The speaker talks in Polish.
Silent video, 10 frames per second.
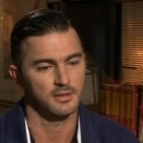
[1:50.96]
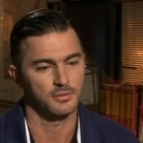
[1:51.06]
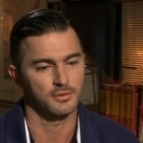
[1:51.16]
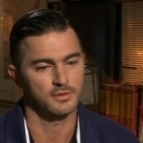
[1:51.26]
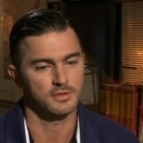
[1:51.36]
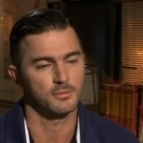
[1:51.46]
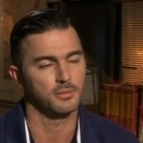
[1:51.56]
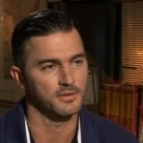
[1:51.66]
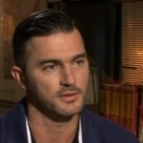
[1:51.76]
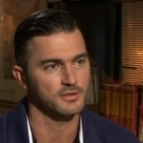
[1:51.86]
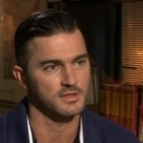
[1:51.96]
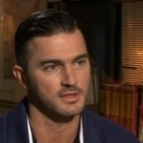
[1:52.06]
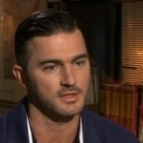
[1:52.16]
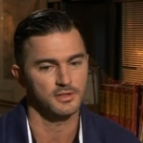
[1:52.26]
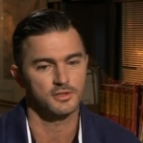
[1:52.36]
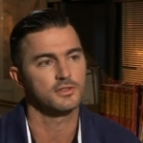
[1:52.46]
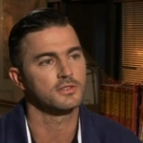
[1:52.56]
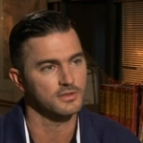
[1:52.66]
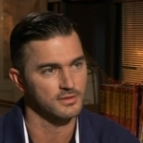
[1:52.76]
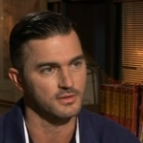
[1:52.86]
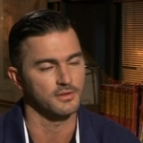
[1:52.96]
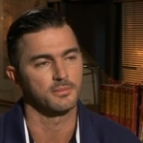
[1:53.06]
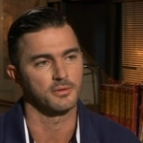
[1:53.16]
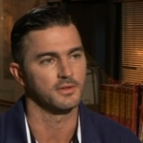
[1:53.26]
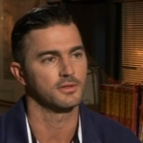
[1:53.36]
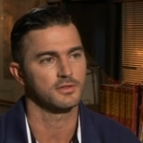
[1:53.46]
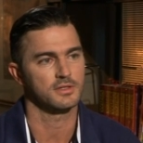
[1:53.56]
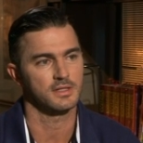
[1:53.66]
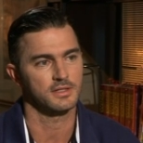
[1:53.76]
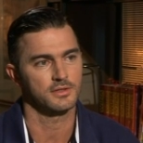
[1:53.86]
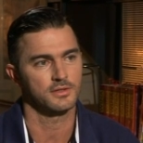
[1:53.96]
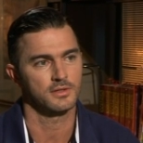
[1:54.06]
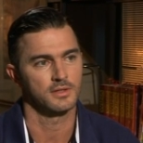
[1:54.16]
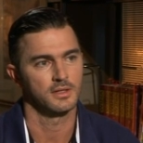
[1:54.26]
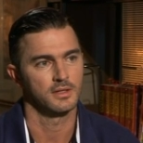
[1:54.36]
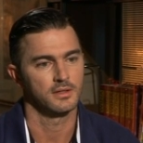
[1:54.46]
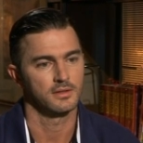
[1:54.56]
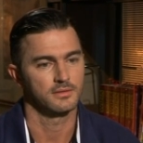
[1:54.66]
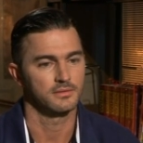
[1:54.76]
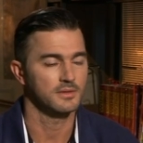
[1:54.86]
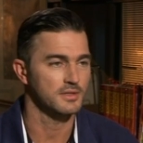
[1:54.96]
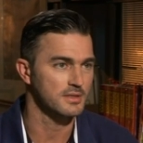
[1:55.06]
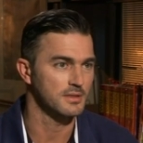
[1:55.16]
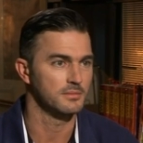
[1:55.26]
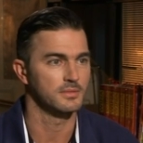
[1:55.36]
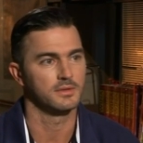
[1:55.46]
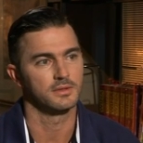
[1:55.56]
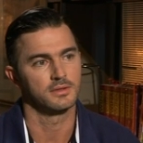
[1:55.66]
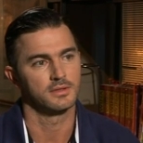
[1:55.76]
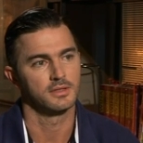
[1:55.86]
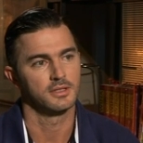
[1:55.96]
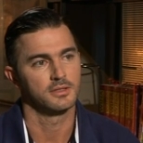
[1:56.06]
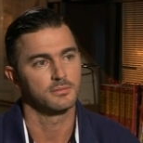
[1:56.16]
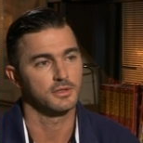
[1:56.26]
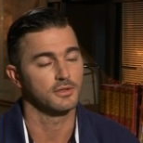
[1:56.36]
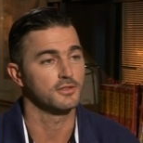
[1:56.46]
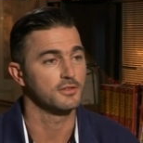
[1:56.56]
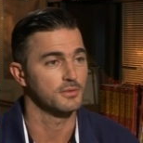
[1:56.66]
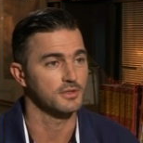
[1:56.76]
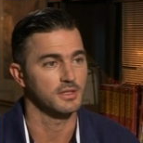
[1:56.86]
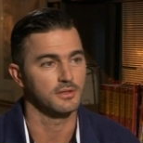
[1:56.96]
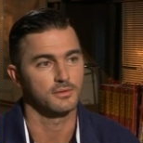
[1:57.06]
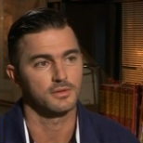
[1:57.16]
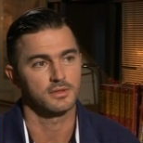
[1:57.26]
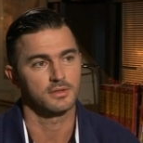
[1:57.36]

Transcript: albo co powinno się zdarzyć, co nie powinno się zdarzyć. Mhm. No, czasem e, przytoczyć może jakąś